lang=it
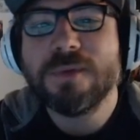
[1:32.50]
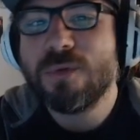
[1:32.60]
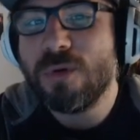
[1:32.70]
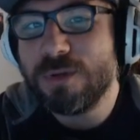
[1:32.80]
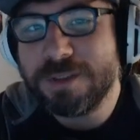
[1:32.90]

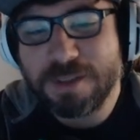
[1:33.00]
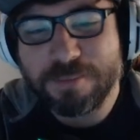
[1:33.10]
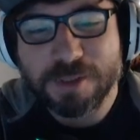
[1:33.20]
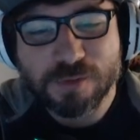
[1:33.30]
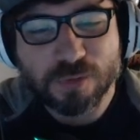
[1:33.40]
quello del
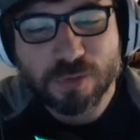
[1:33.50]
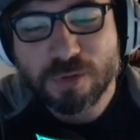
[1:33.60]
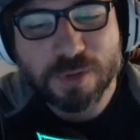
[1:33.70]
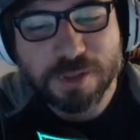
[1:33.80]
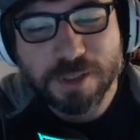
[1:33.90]
team azzurro,
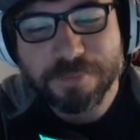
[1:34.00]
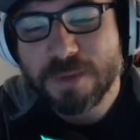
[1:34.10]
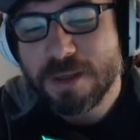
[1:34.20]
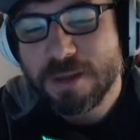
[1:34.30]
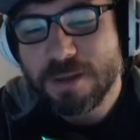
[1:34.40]
quindi
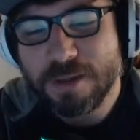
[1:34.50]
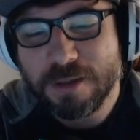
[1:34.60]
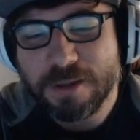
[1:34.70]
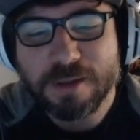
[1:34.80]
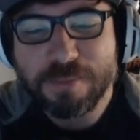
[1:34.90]

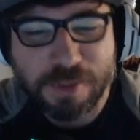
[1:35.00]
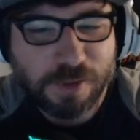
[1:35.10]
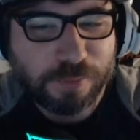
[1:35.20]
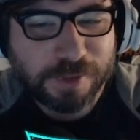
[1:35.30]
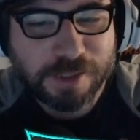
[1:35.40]
eh, il
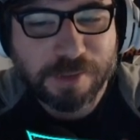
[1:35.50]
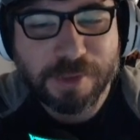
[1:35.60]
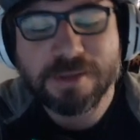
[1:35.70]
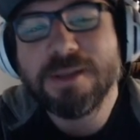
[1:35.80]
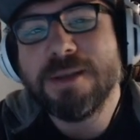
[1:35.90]
mio
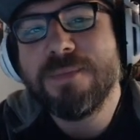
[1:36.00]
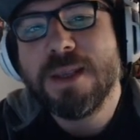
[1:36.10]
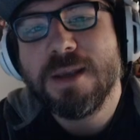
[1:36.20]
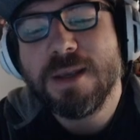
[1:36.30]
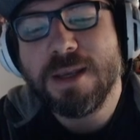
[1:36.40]
praticamente,
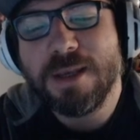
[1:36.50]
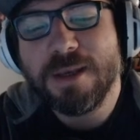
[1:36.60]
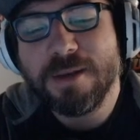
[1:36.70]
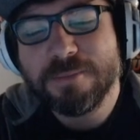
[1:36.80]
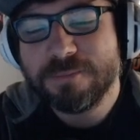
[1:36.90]

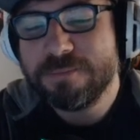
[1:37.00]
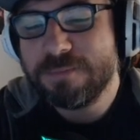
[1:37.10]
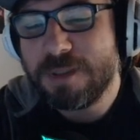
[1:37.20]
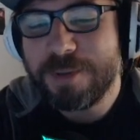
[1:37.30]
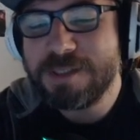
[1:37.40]
e
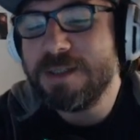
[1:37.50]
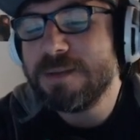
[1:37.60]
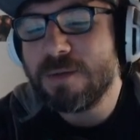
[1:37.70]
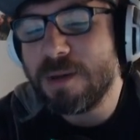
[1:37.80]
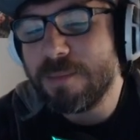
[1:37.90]

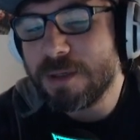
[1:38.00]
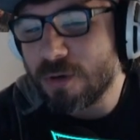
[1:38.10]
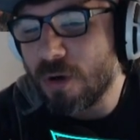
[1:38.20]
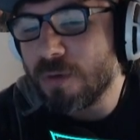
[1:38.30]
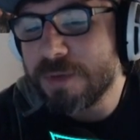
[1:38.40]
rappresenta una
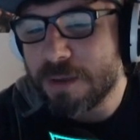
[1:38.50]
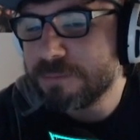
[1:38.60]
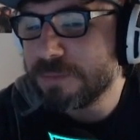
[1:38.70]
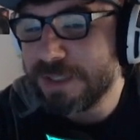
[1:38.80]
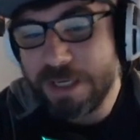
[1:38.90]
mangrovia,
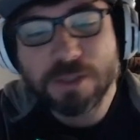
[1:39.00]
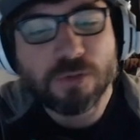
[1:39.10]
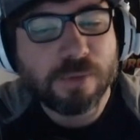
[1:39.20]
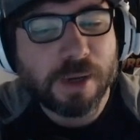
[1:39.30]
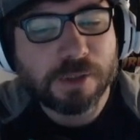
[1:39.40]

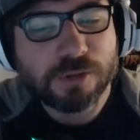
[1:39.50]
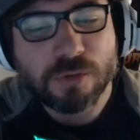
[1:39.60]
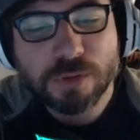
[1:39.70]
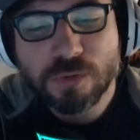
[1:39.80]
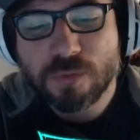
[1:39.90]
credo, immagino.
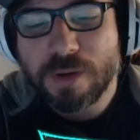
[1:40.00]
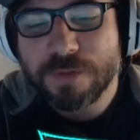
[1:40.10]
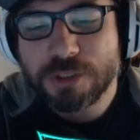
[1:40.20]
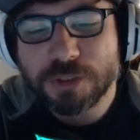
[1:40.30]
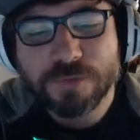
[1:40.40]
Questo qua
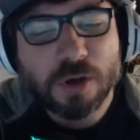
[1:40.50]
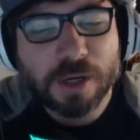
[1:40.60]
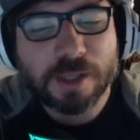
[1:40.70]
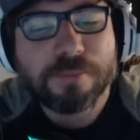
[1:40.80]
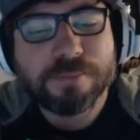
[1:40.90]
invece
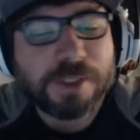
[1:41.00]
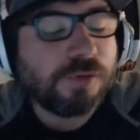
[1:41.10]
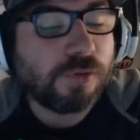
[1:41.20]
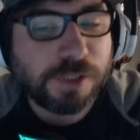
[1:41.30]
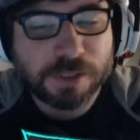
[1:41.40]
viola,
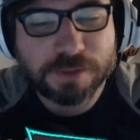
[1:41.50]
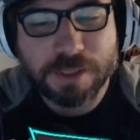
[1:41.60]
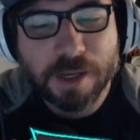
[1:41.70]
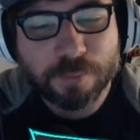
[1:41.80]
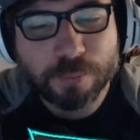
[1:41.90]
penso sia di
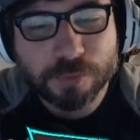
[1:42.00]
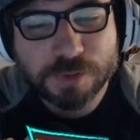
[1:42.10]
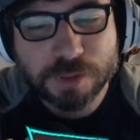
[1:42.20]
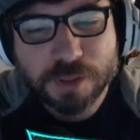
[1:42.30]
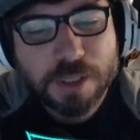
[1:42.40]

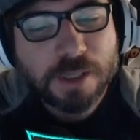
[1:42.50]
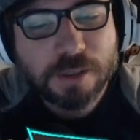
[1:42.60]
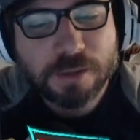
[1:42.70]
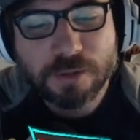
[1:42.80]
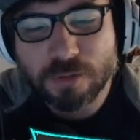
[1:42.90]
Nappus.
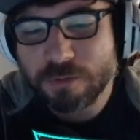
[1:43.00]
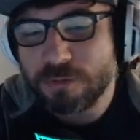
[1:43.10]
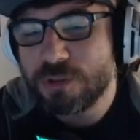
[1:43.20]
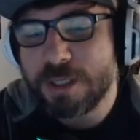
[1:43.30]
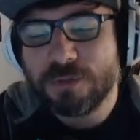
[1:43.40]
Io ho
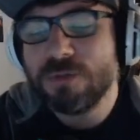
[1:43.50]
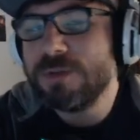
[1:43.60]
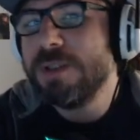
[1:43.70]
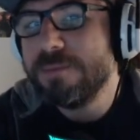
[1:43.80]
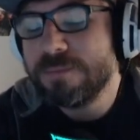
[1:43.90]
cercato di